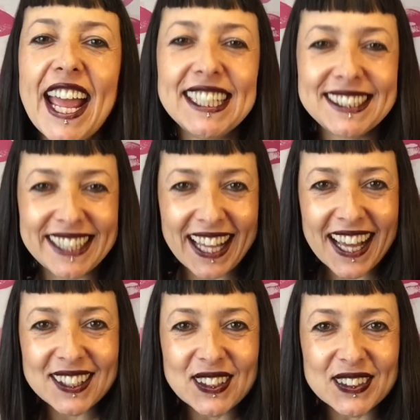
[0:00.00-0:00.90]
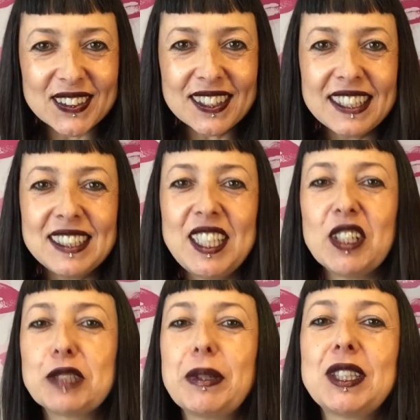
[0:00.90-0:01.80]
Este gato
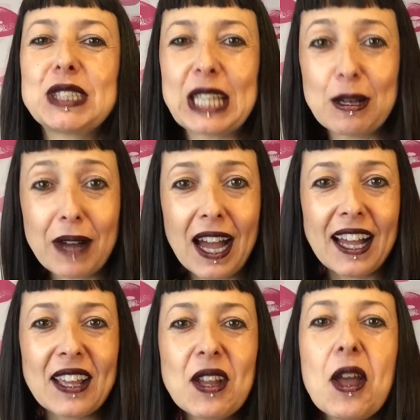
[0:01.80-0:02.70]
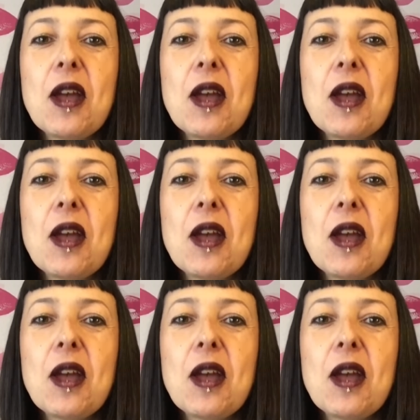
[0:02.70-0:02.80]
tiene aspecto salvaje